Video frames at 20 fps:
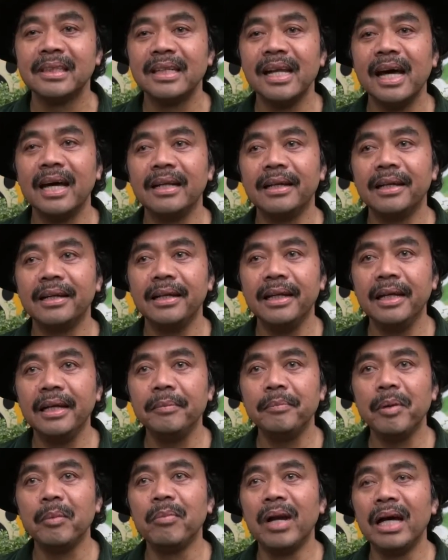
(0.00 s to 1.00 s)
Dan
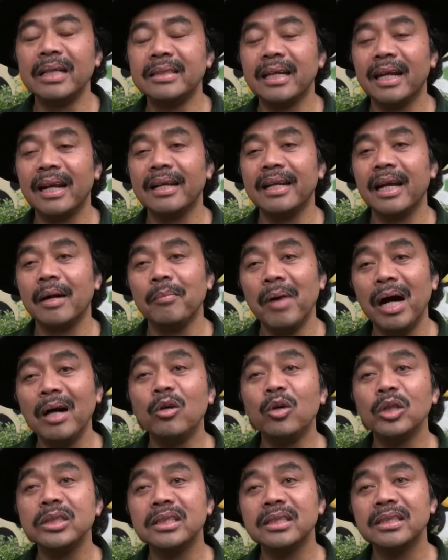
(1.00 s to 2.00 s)
ini pembelajaran yang
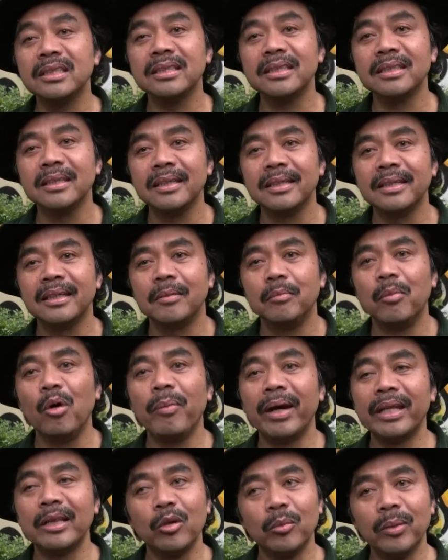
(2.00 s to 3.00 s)
bagus.
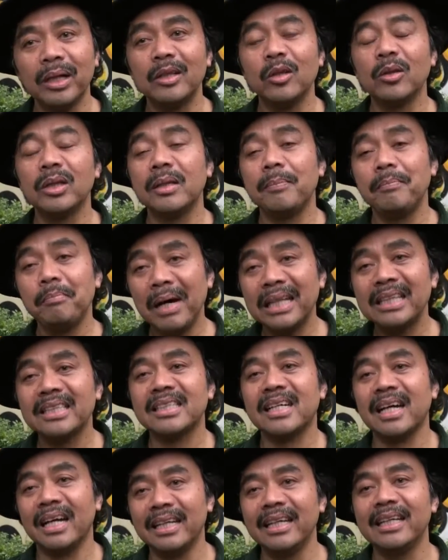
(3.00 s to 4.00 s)
Momentum itu tepat
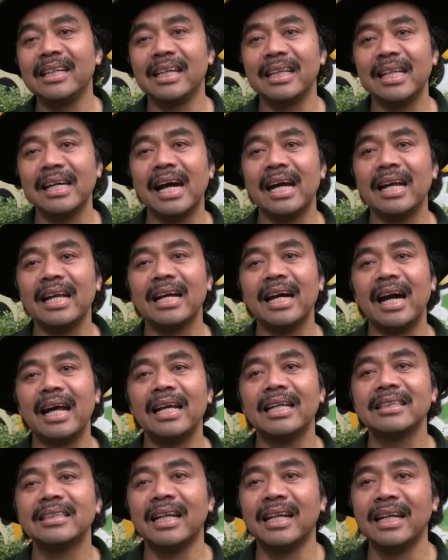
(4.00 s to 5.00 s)
sekali ketika
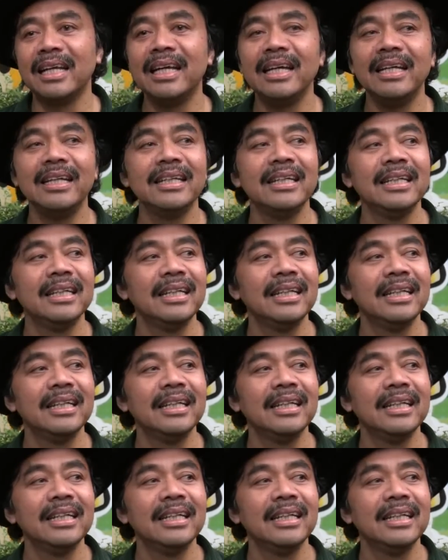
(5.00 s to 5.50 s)
karya-karya seni